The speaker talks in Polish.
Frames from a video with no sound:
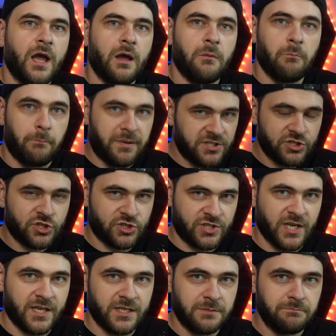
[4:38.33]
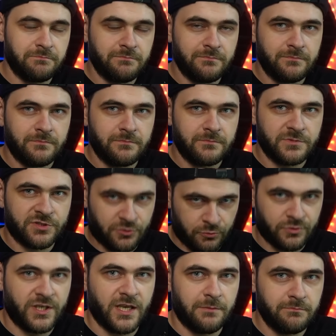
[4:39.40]
być szczerym
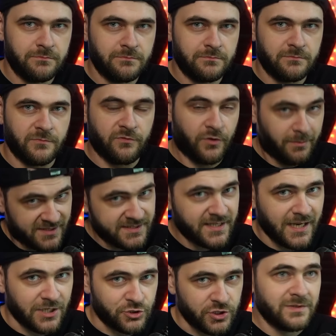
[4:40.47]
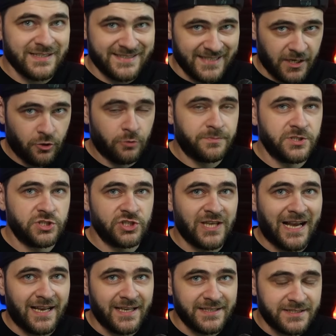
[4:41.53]
studiem, wobec graczy. Zarobić,
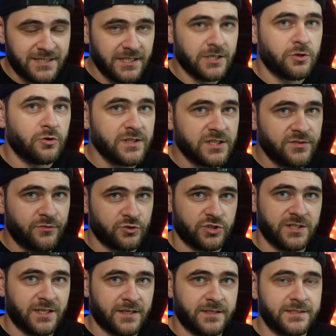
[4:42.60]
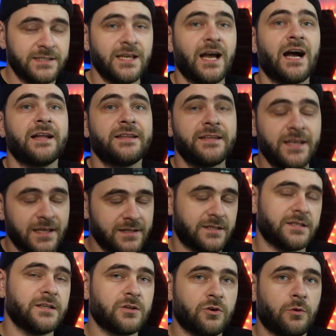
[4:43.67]
ale tylko na tworzenie gry, a nie
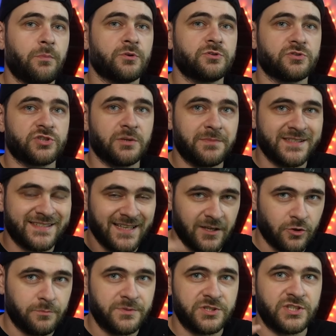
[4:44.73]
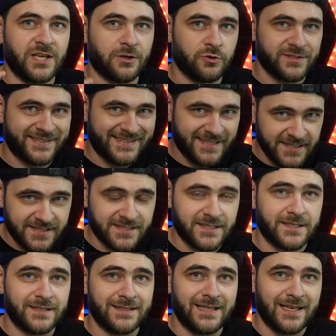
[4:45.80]
tylko po to, żeby zarobić jako zysk
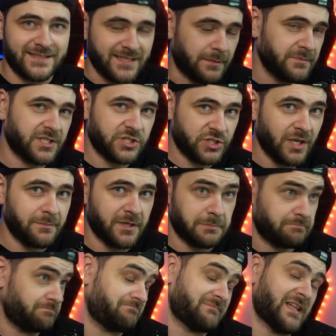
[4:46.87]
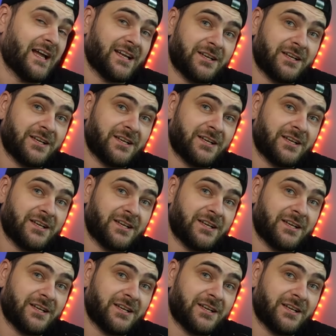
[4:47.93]
dla samych siebie tak